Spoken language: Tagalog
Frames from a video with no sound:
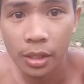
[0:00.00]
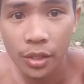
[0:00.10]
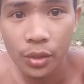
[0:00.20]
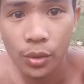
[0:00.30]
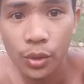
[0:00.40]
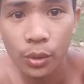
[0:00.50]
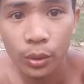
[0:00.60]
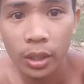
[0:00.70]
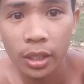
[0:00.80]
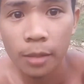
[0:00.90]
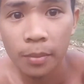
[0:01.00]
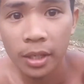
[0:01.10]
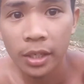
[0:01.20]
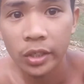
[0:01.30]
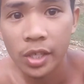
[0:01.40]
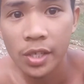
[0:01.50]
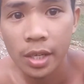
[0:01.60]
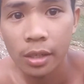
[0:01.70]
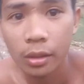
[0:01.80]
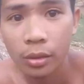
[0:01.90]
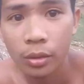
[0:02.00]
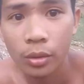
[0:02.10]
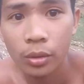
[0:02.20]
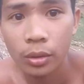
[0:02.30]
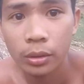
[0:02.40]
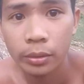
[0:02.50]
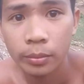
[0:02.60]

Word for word: guys, gusto ko lang ipakita sa inyo yung